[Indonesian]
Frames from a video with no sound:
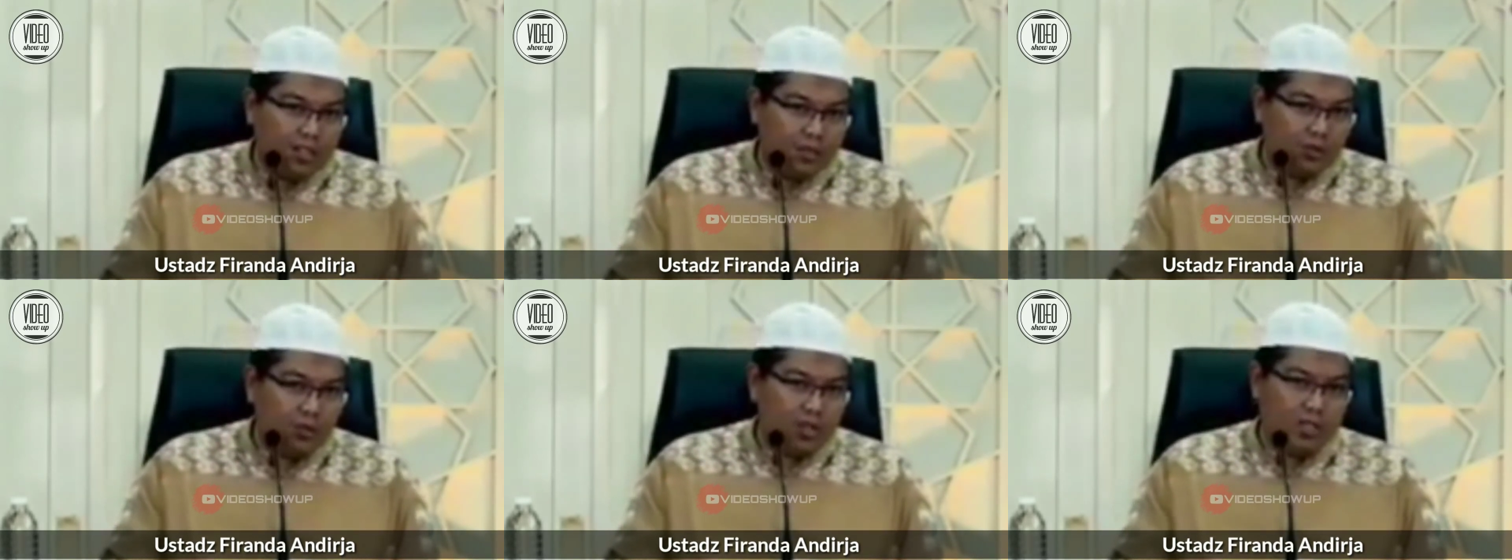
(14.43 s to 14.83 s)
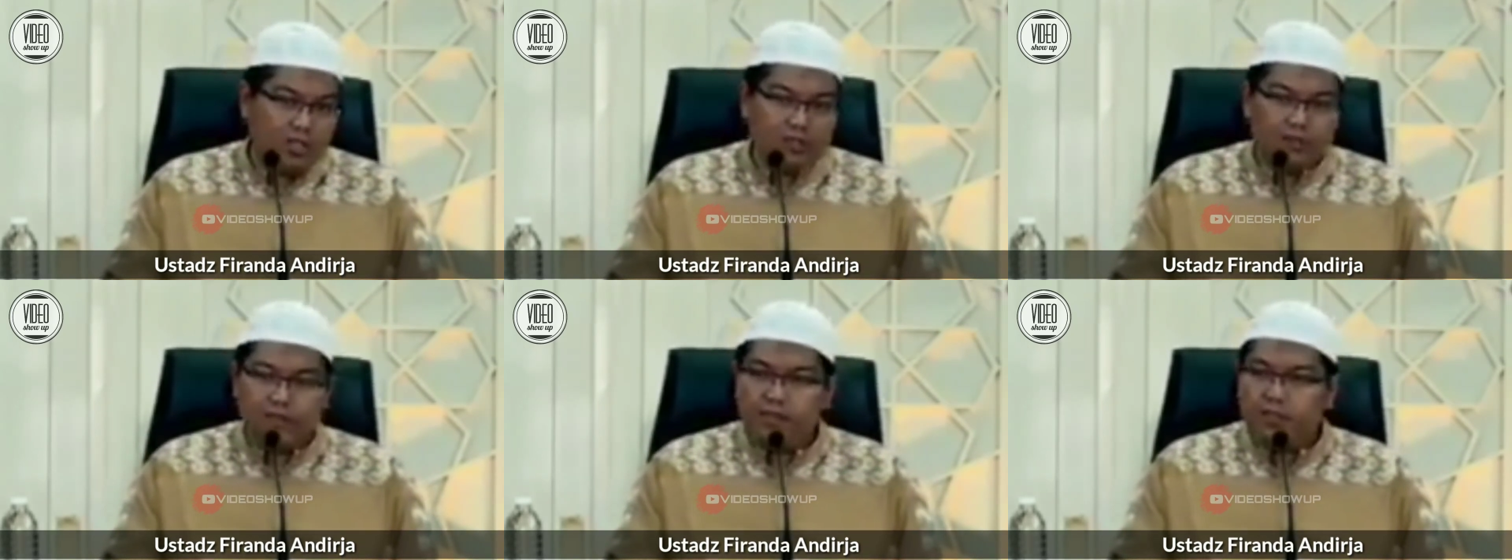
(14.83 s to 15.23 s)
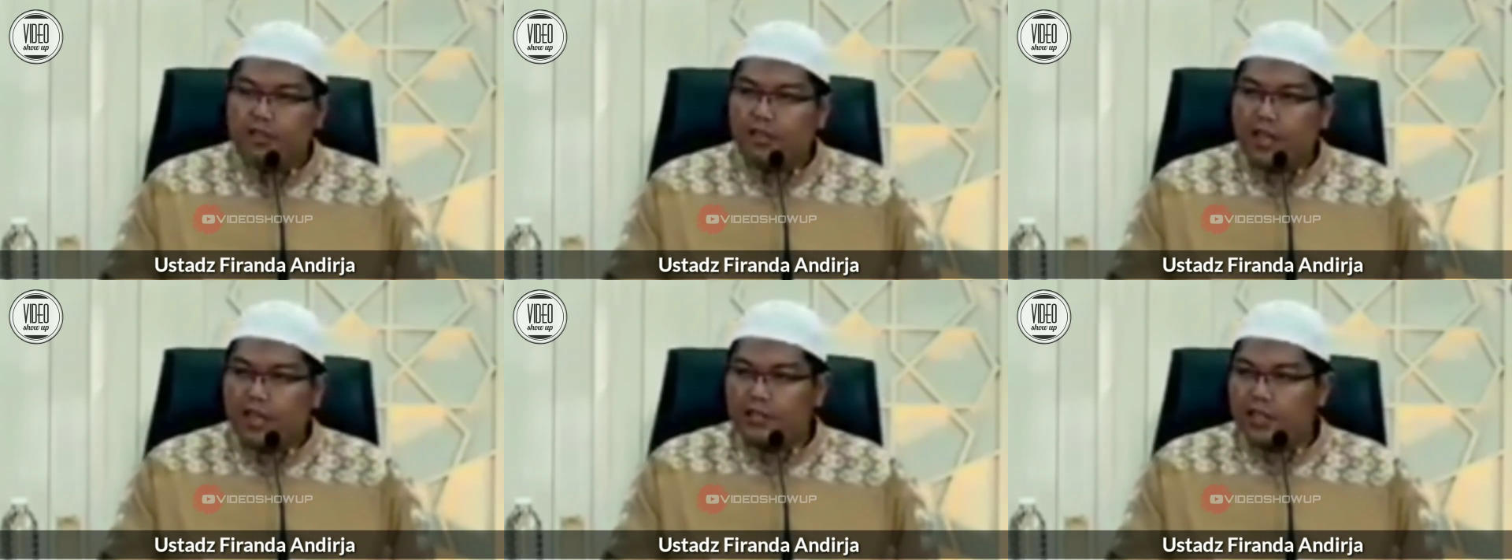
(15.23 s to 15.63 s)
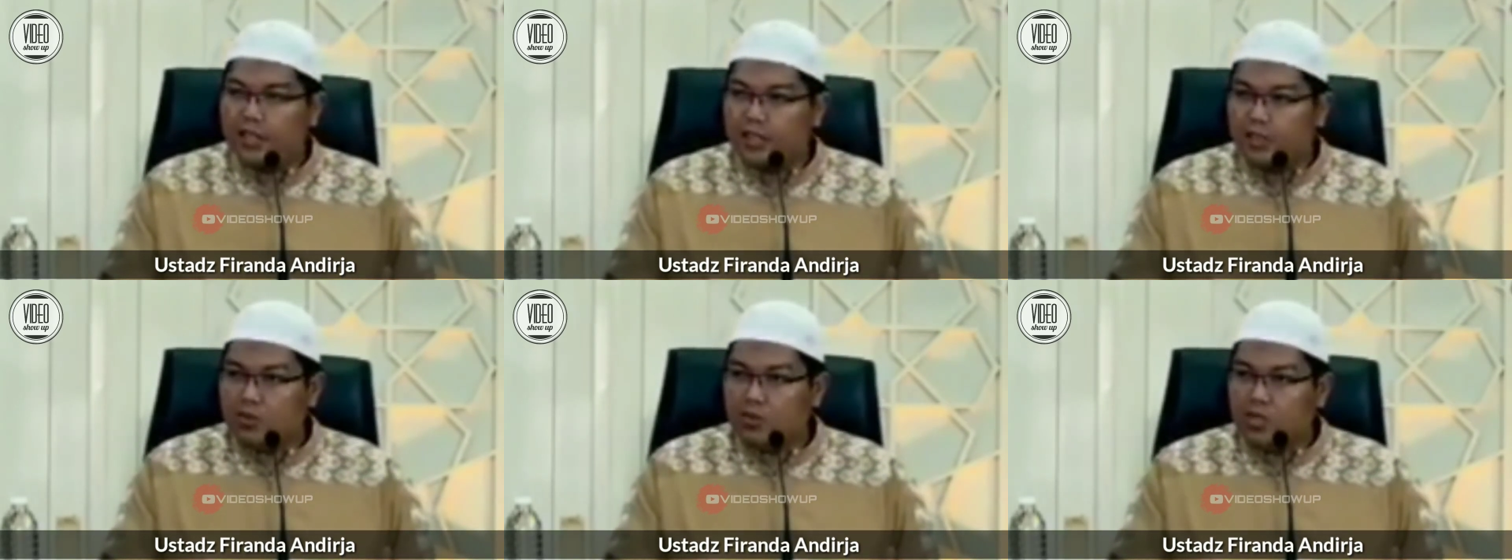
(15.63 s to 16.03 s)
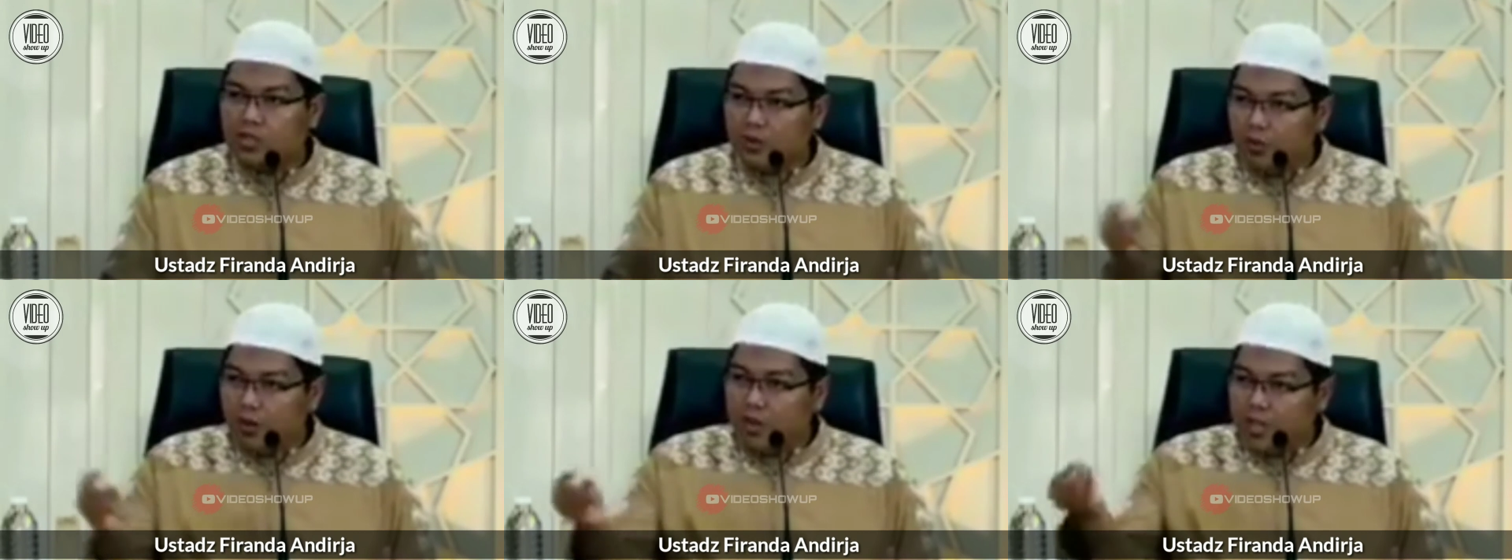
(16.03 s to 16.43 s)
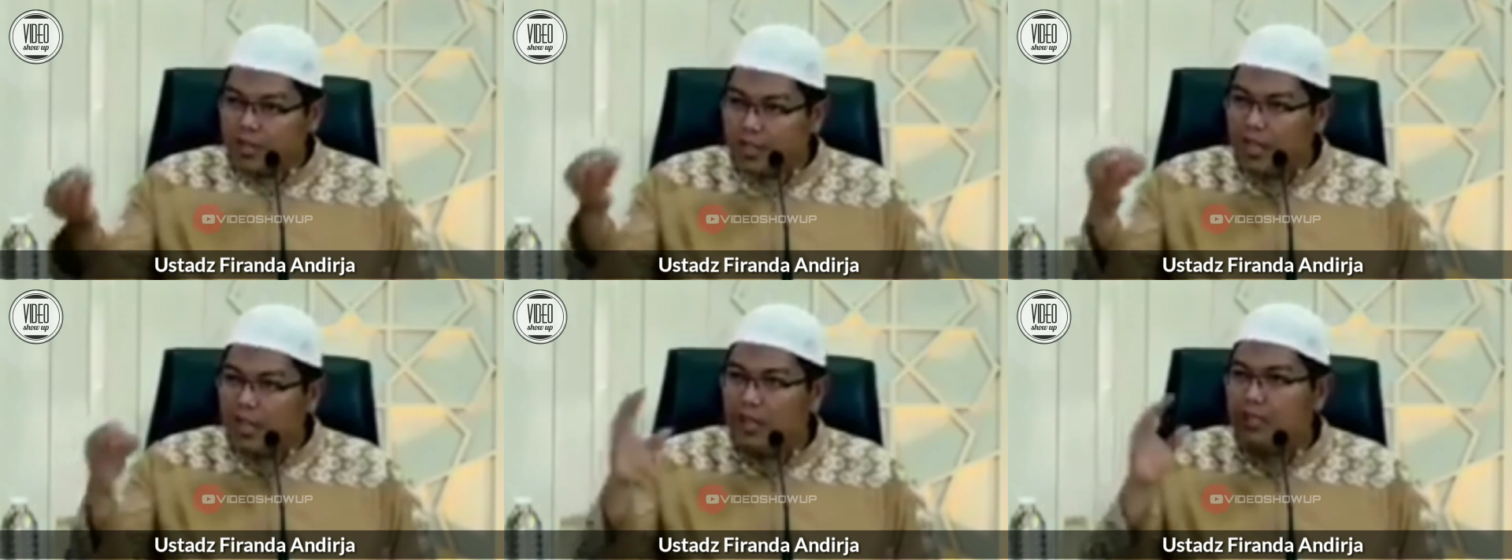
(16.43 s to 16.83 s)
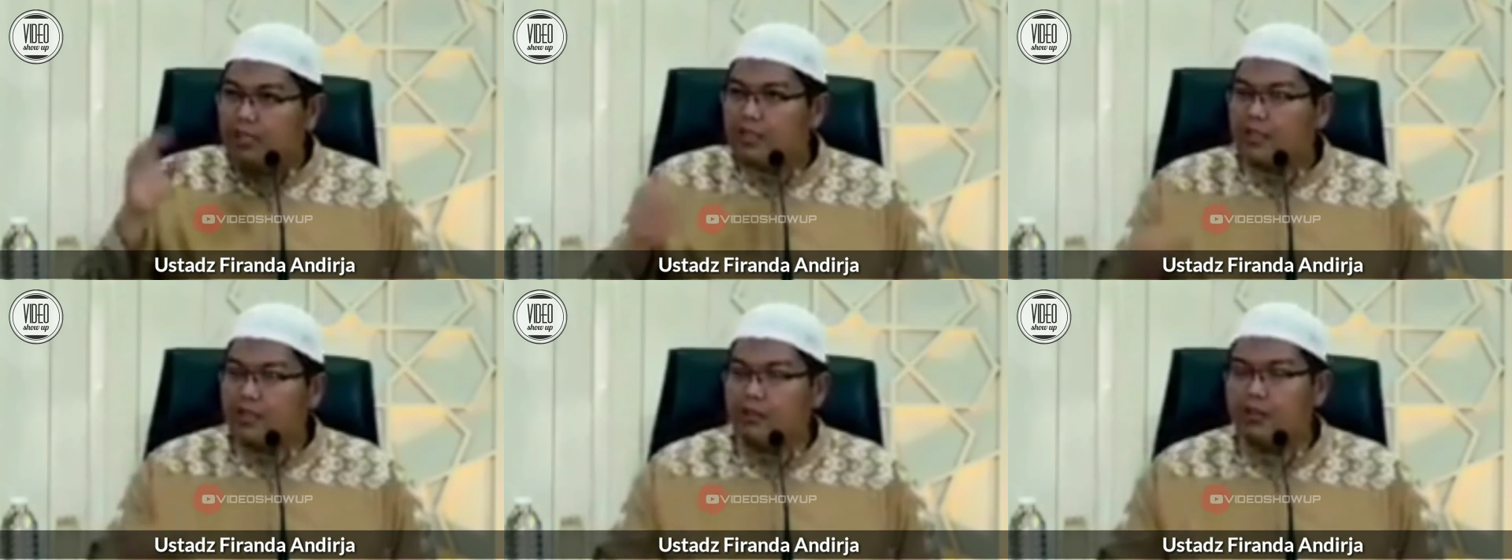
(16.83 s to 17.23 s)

Suci. Asalnya suci kemudian datang haid.